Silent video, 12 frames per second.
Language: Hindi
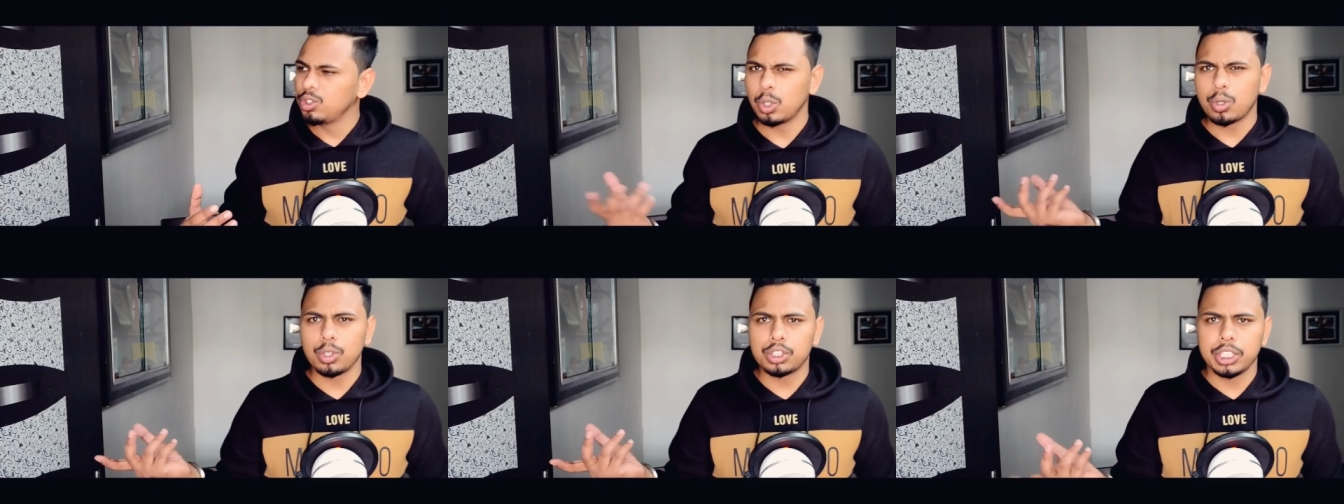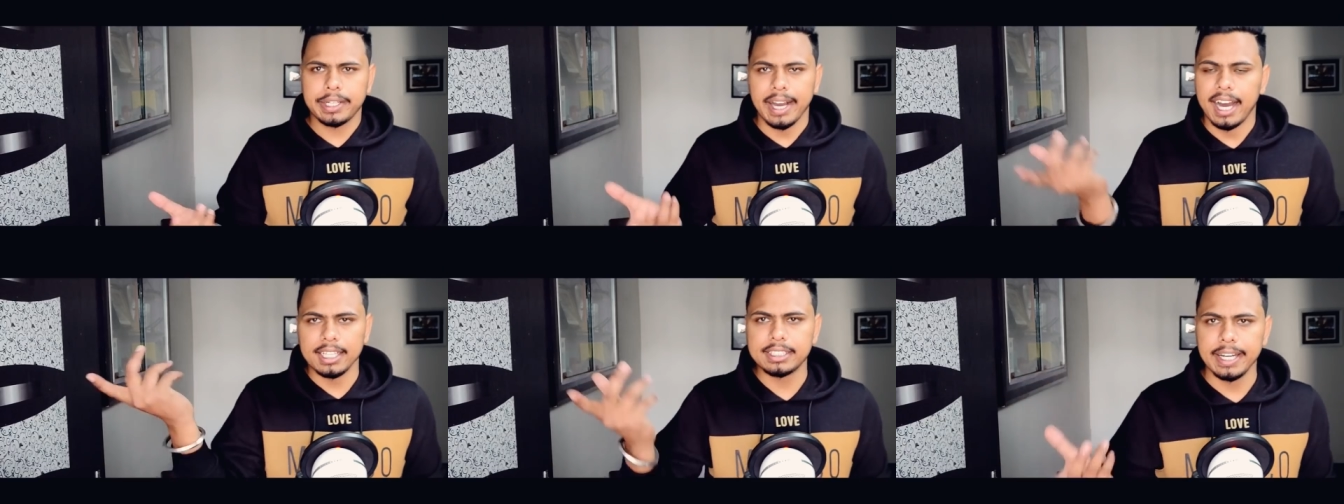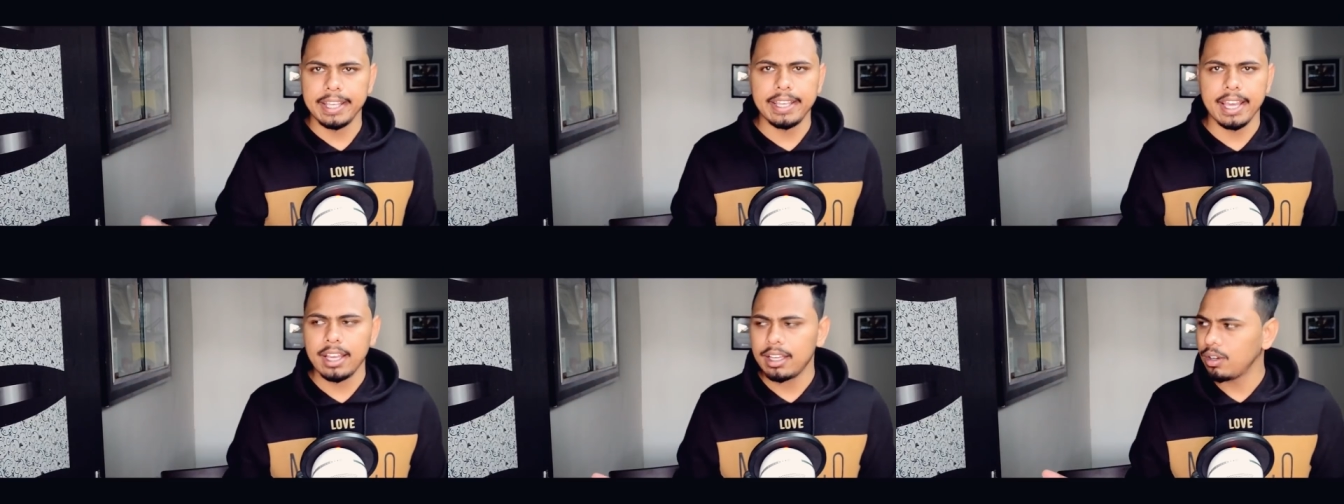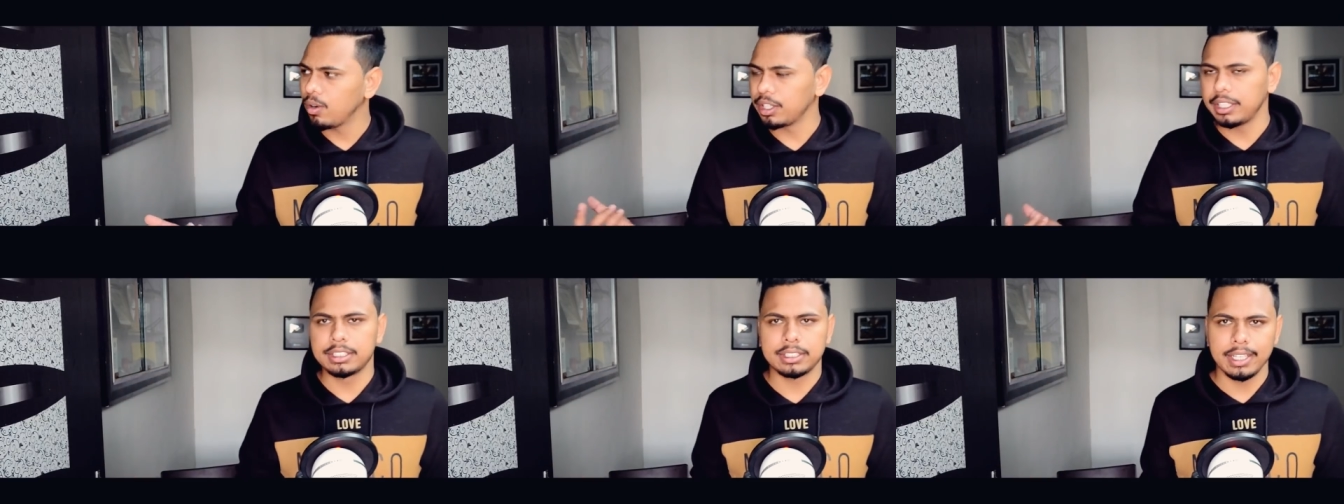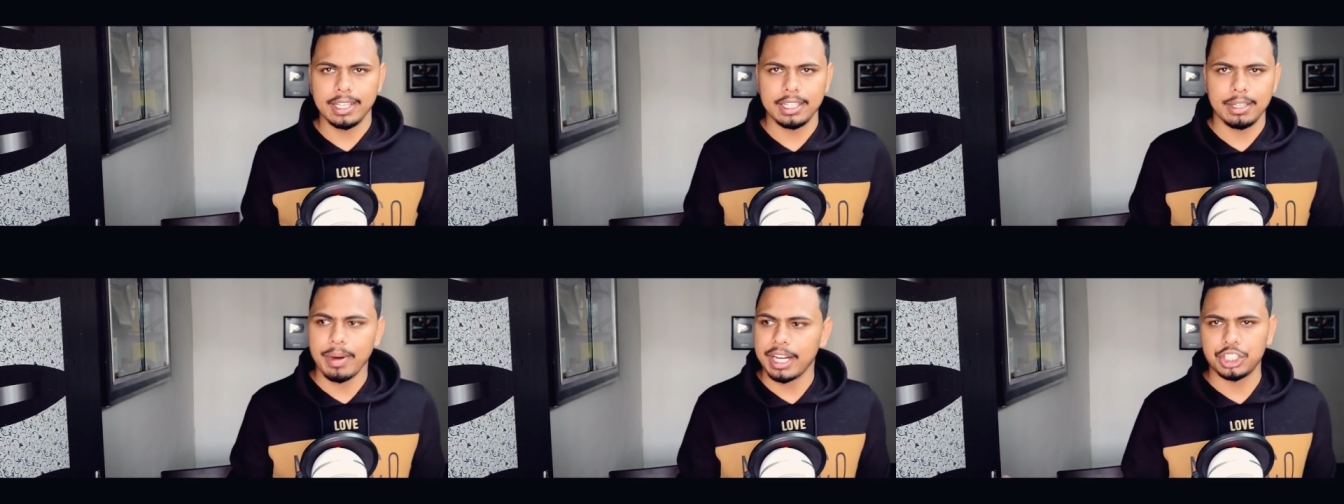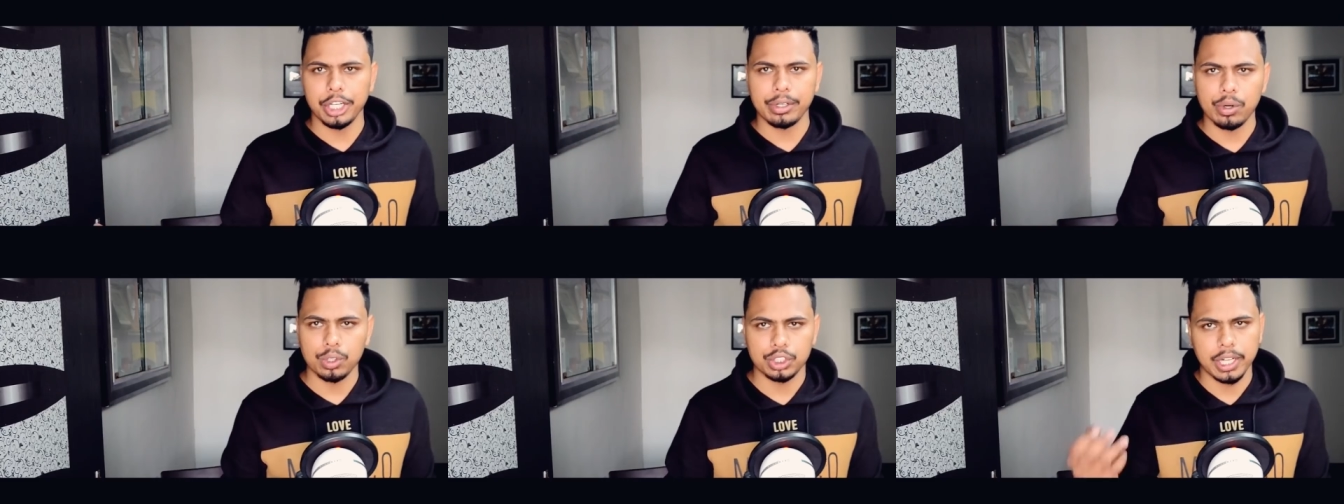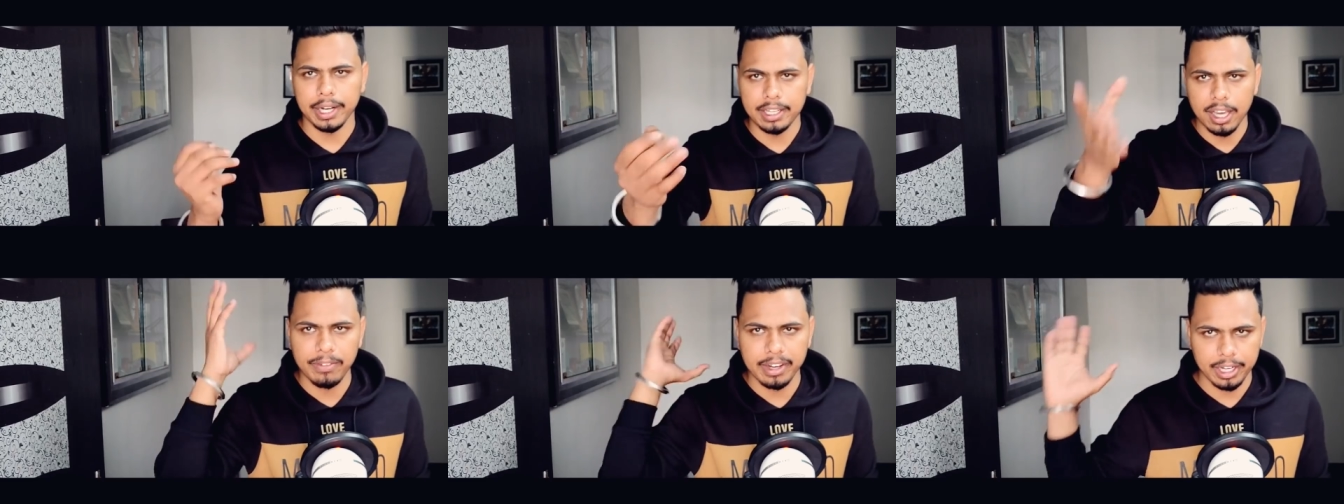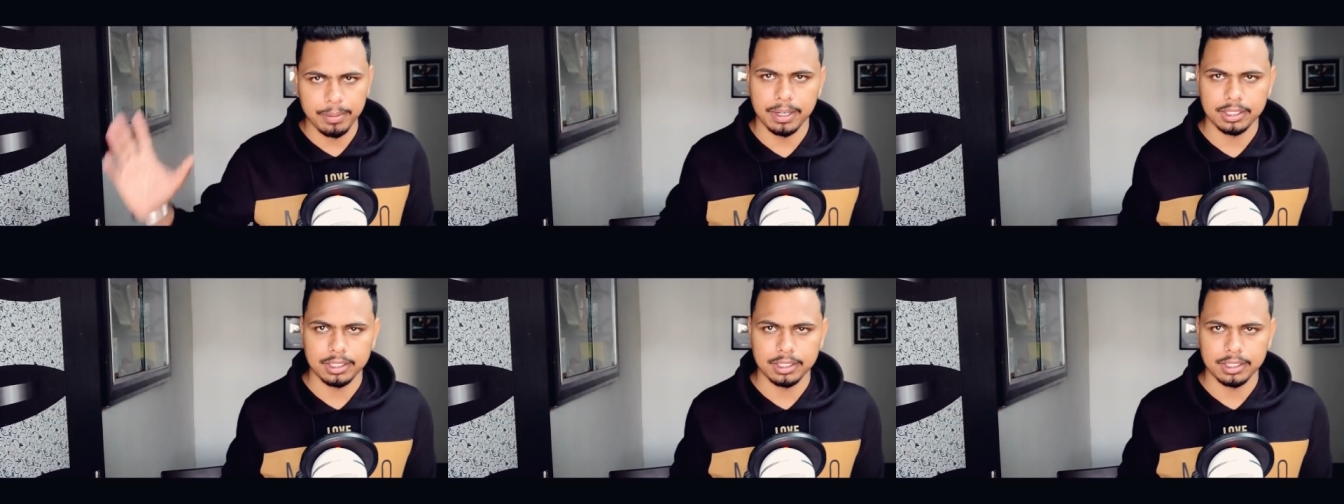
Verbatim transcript: जो कुछ खास नहीं है और इससे हमारे शरीर को कुछ घंटा फर्क नहीं